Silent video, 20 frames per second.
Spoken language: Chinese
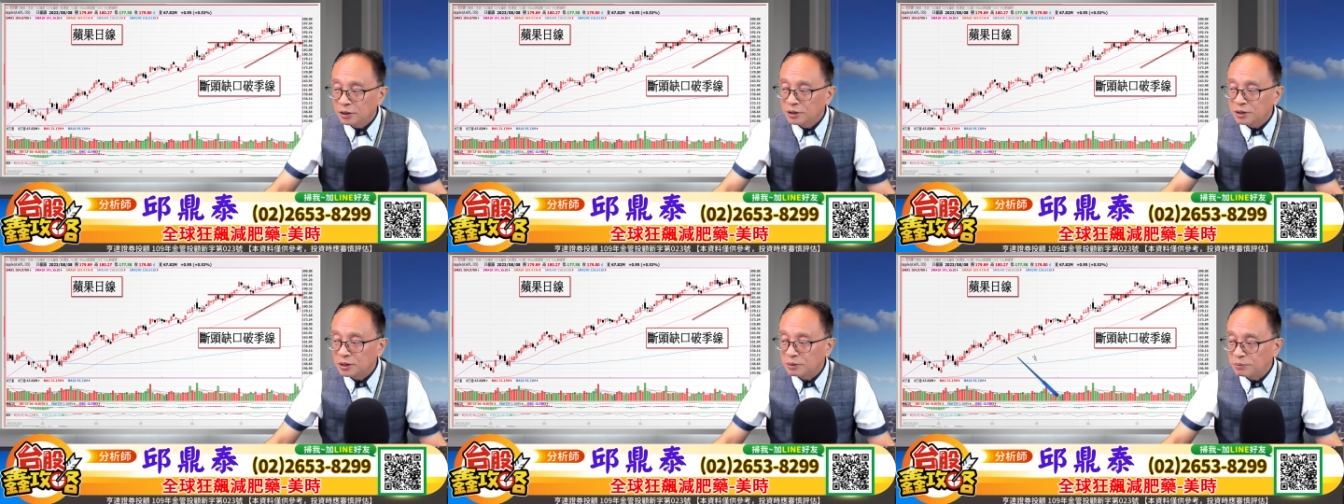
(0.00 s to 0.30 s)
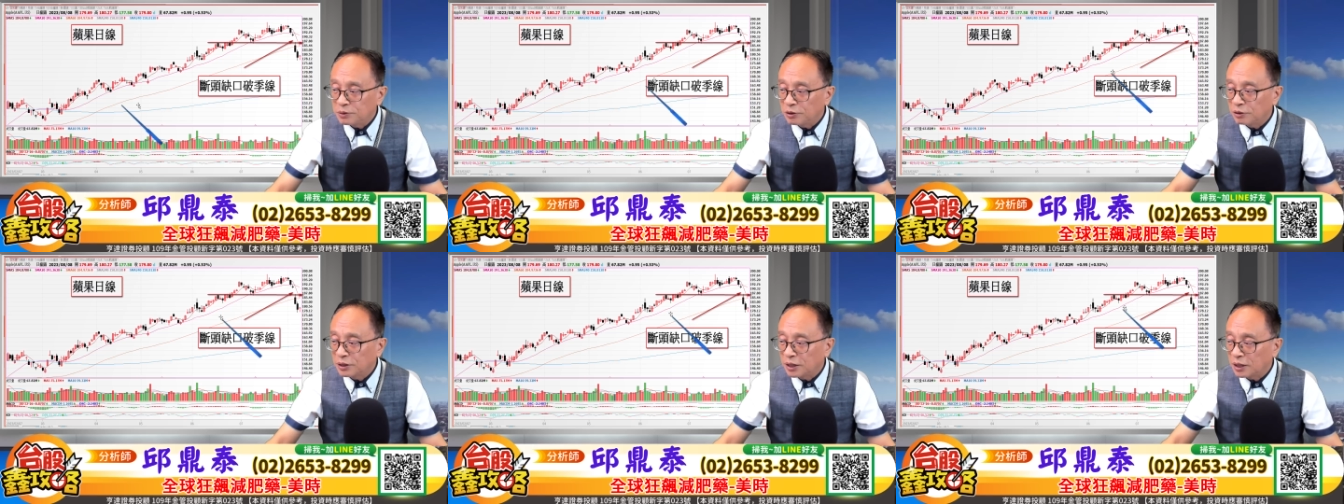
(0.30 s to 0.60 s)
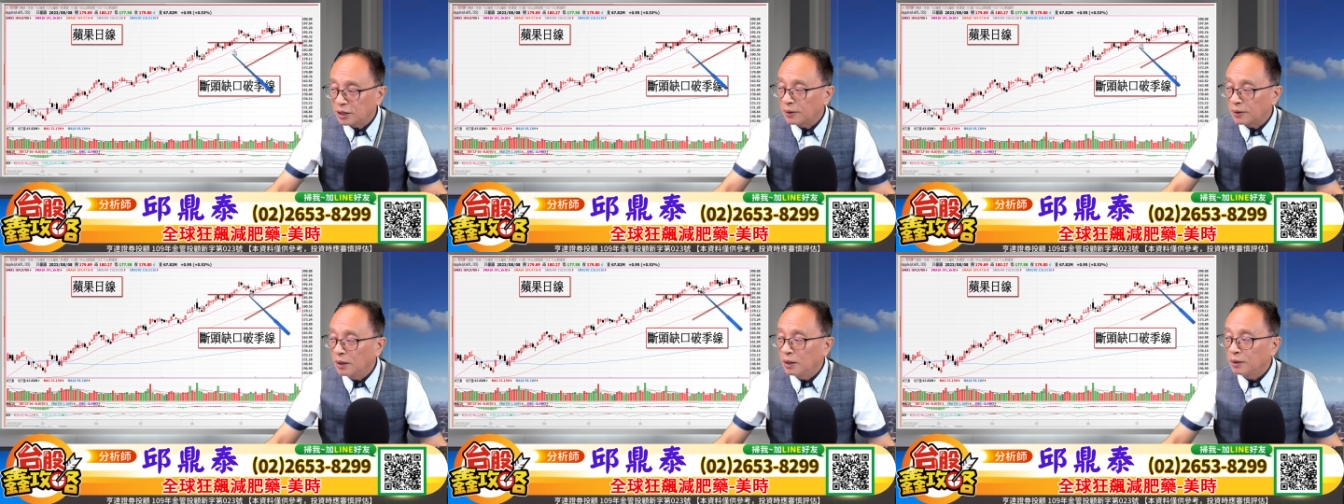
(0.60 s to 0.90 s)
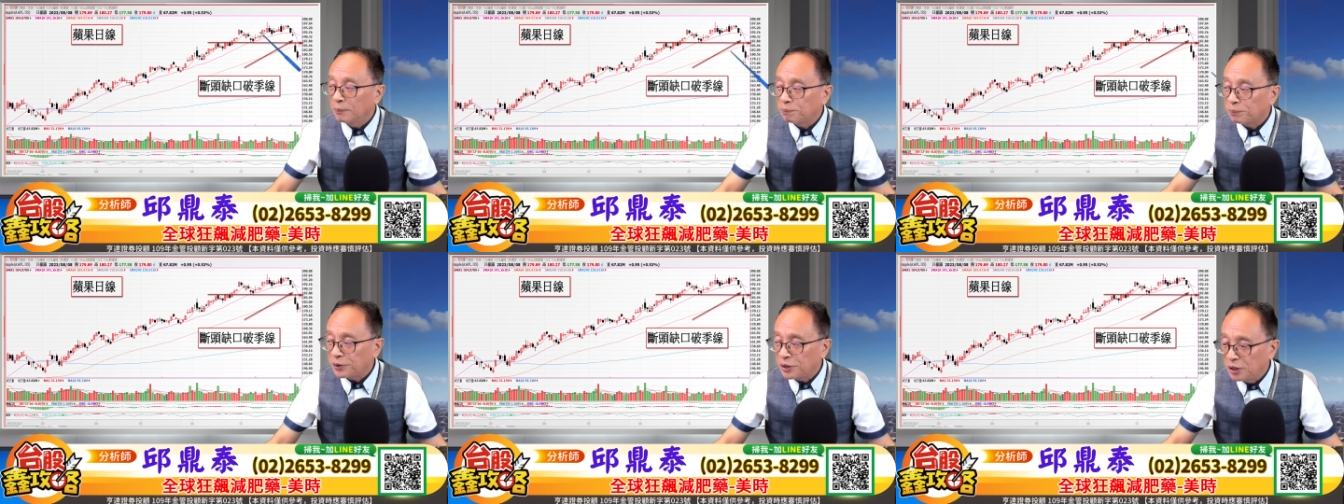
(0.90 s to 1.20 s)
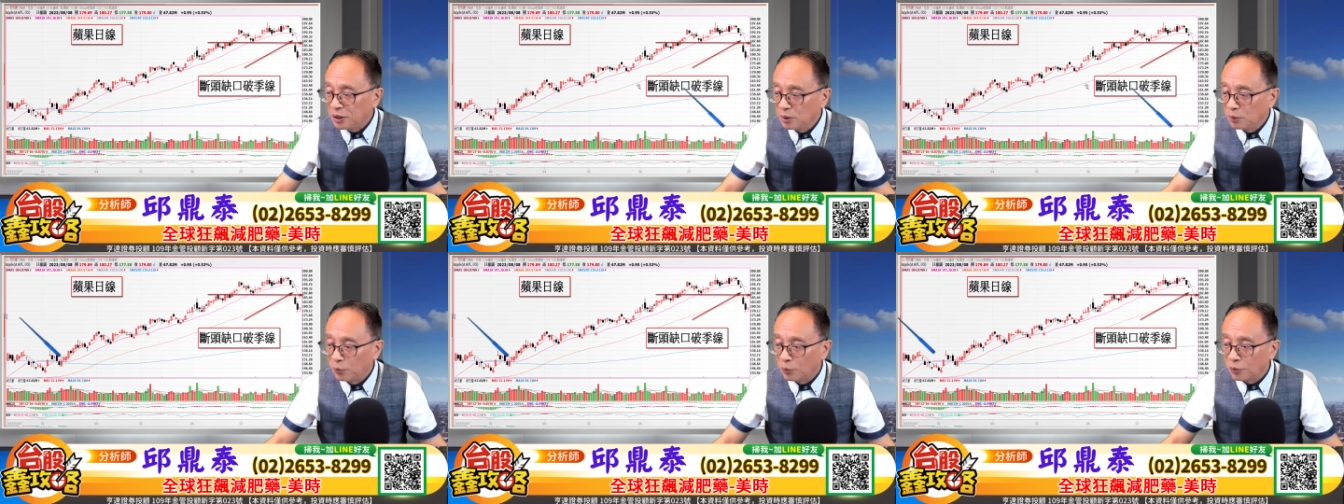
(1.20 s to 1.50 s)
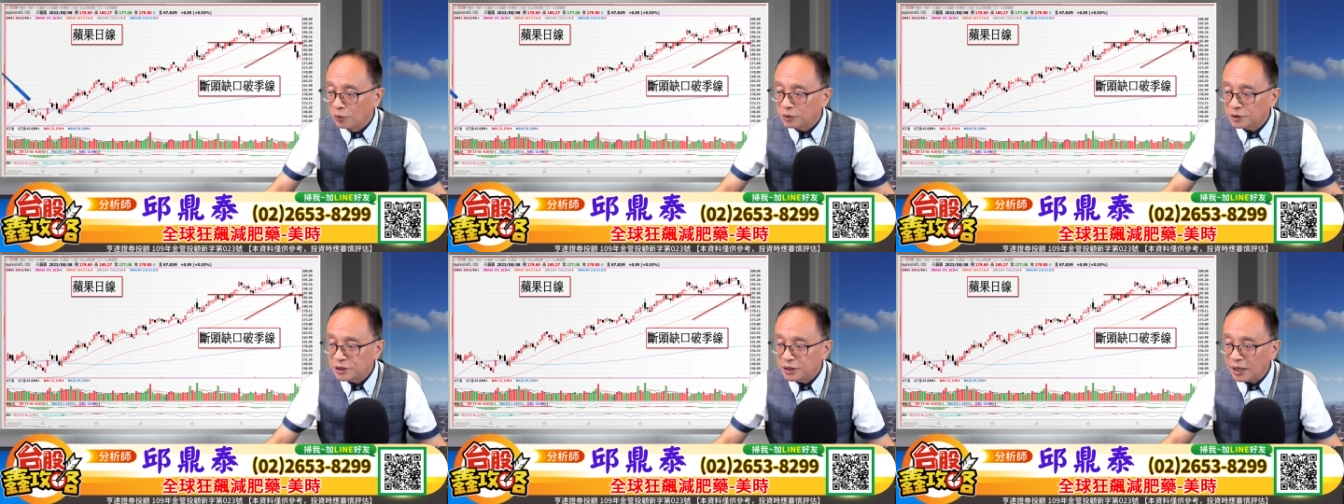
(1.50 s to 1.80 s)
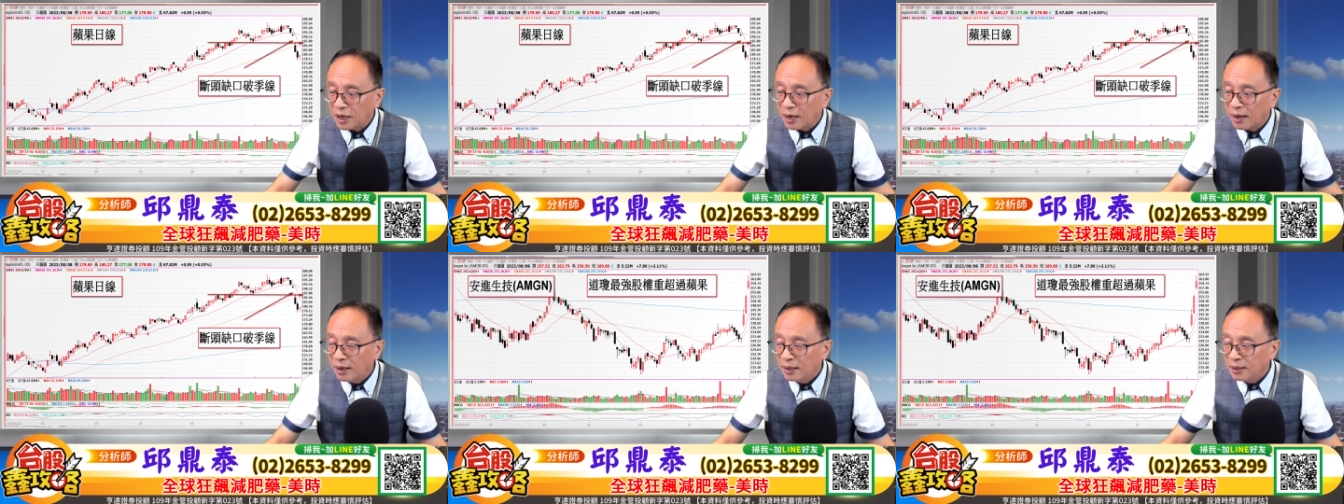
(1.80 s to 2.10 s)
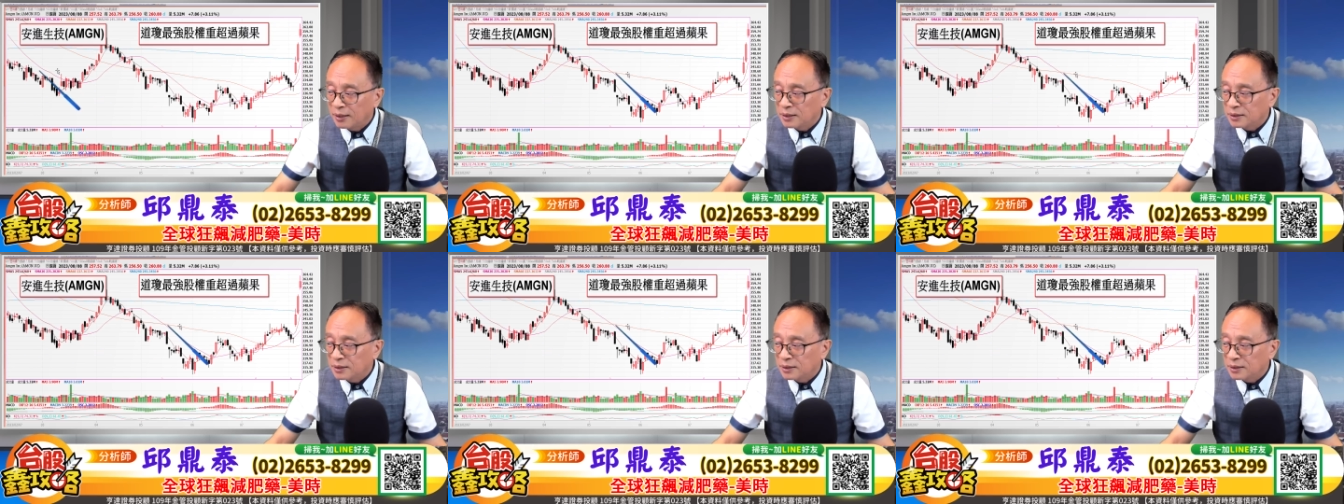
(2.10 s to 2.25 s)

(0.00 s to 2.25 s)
是不是有那个苹果下